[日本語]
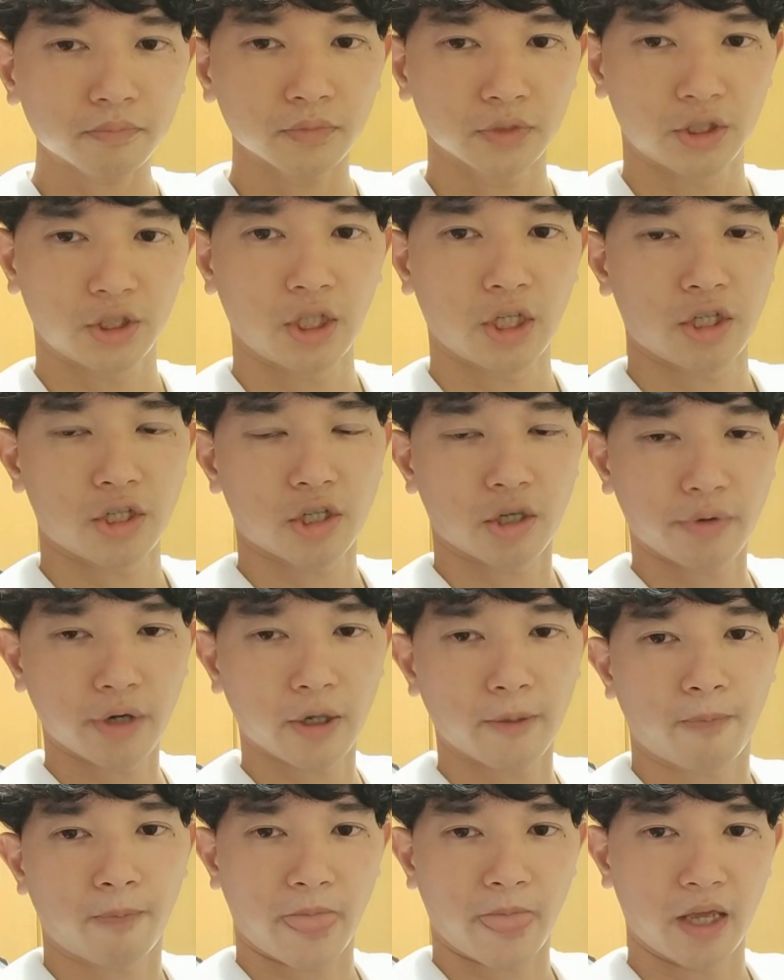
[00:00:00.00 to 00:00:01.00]
自転車
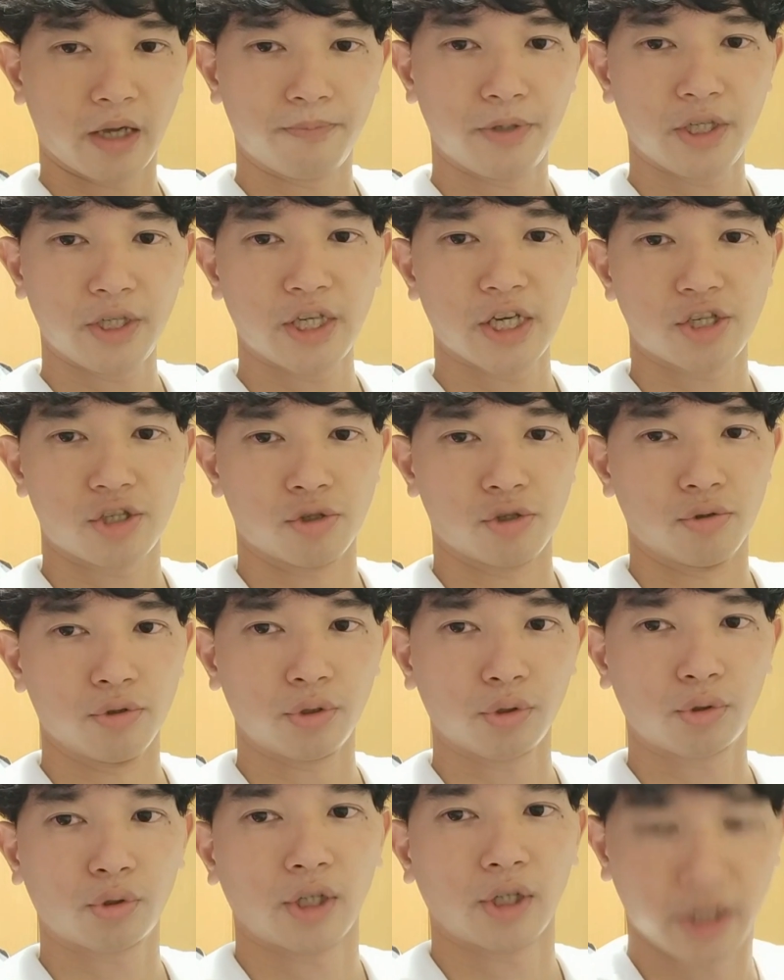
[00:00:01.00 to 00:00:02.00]
は、えー、BH の
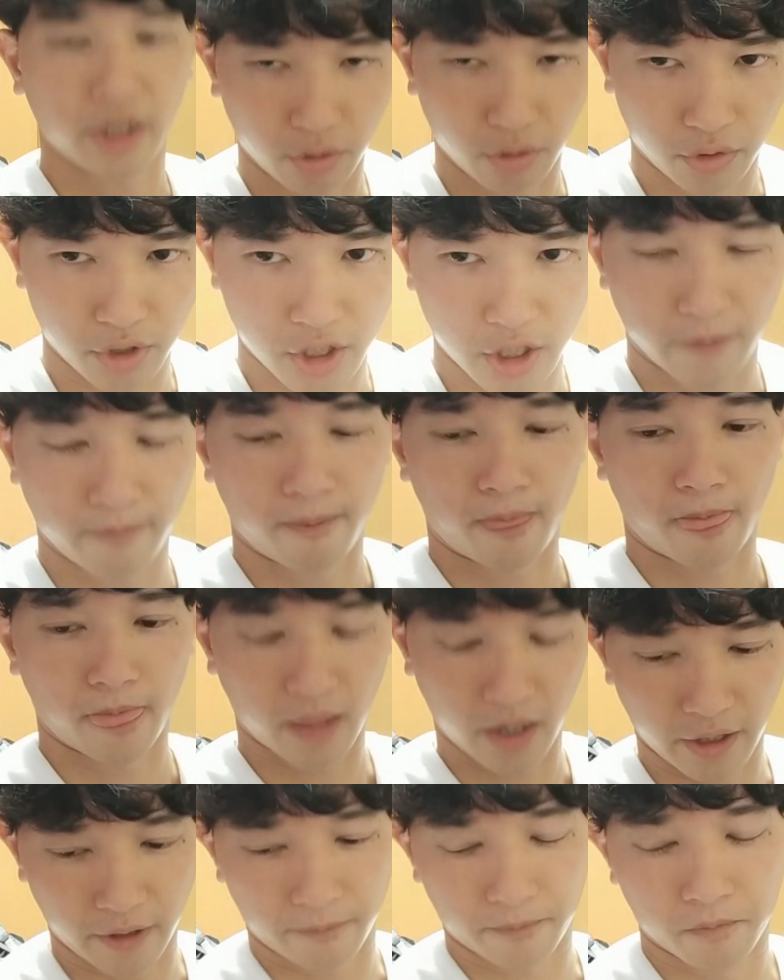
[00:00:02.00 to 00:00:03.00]
ウルトラライトでした
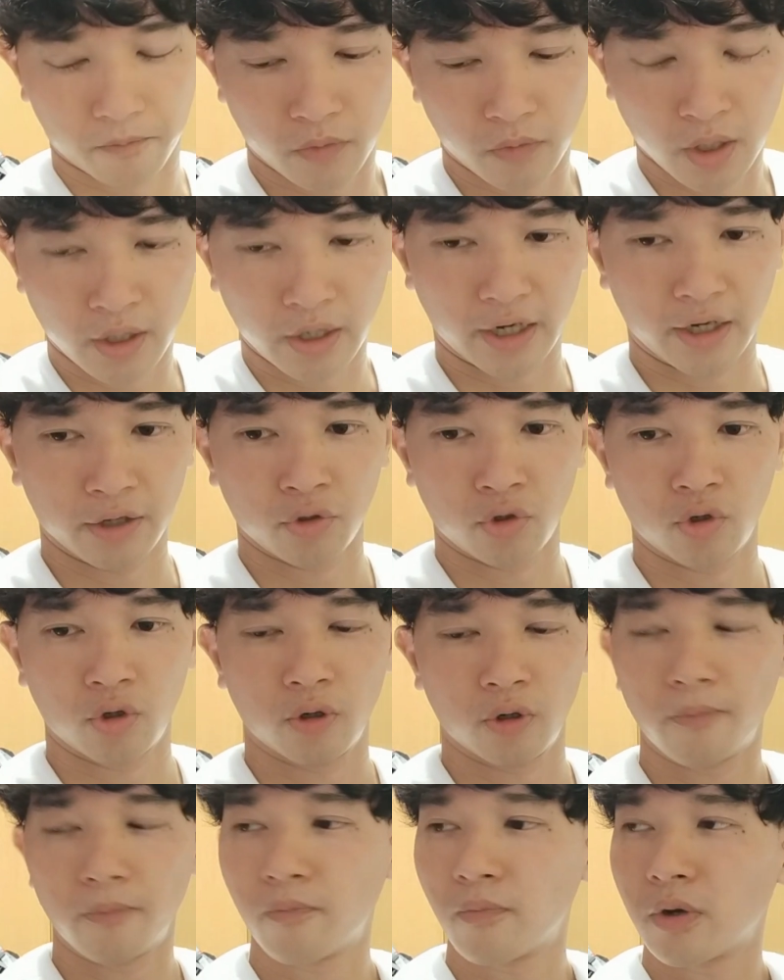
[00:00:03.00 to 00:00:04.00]
はいあ
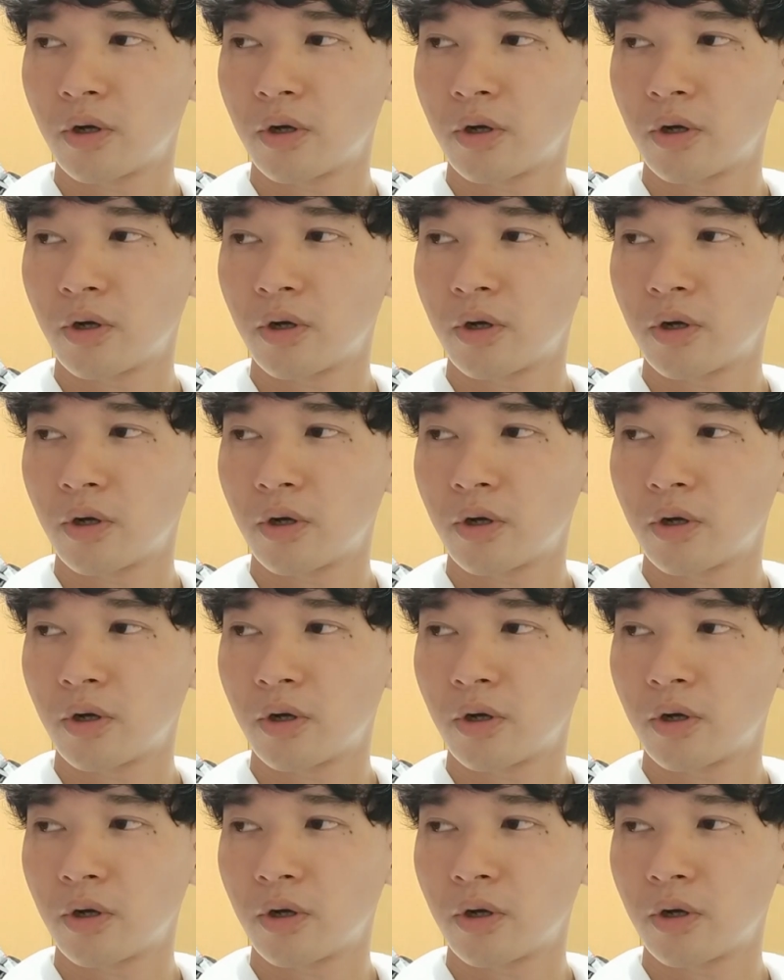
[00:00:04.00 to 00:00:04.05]
の